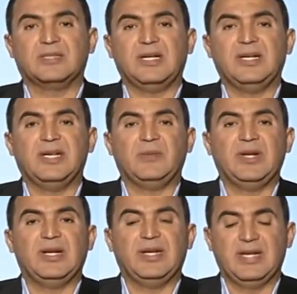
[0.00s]
اللي
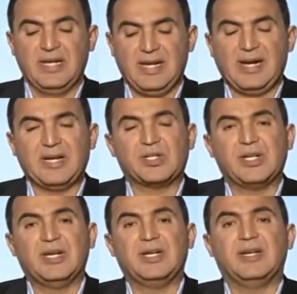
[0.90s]
نعملها
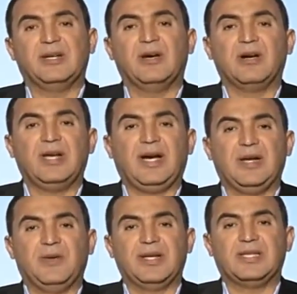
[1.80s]
عشان نقي
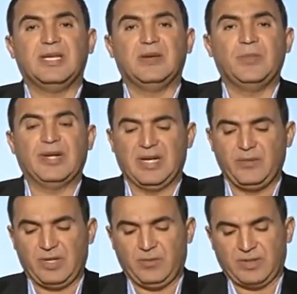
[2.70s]
حيواناتنا من
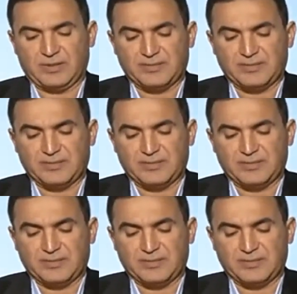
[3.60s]
اهم الامراض